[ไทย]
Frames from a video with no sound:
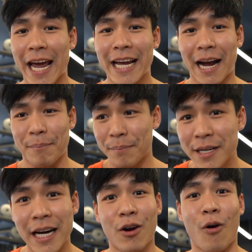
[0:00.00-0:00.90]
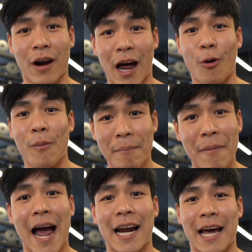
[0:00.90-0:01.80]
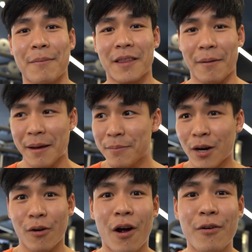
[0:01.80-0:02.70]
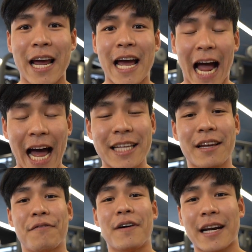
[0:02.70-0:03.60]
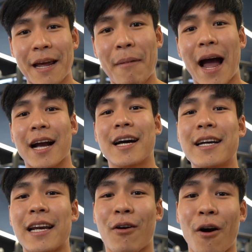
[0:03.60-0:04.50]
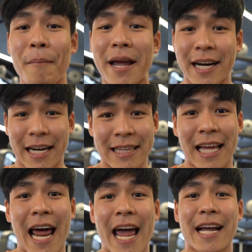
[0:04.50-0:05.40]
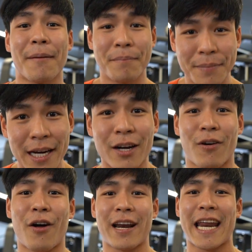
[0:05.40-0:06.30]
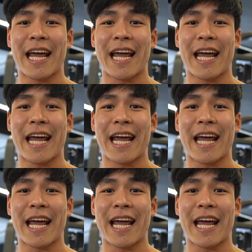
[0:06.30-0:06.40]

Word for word: ให้กับเพื่อนของเรามาก ๆนะครับทำให้เพื่อนของเราเนี่ยกล้าที่จะฝึกได้มากขึ้น แล้วก็ไม่เกิดอันตรายกับเพื่อนของเรานั่นเอ